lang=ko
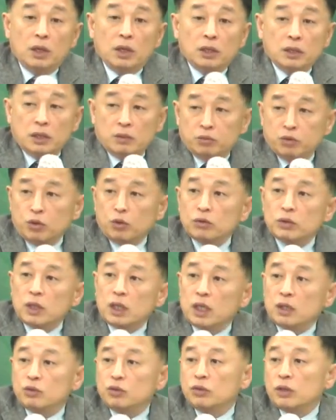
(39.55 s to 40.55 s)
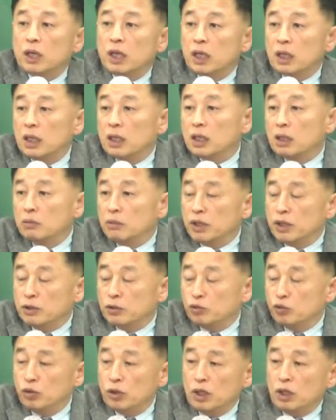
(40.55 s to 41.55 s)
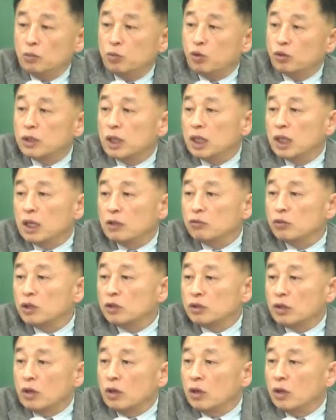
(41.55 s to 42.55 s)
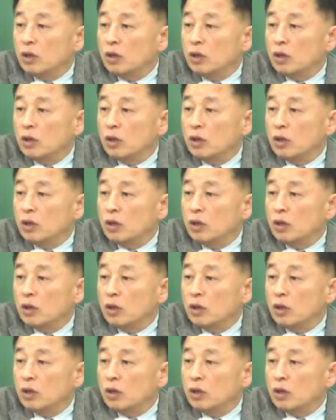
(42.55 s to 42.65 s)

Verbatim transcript: 근데 부동산에 투자하게 되면 수익이 보장이 안 되죠.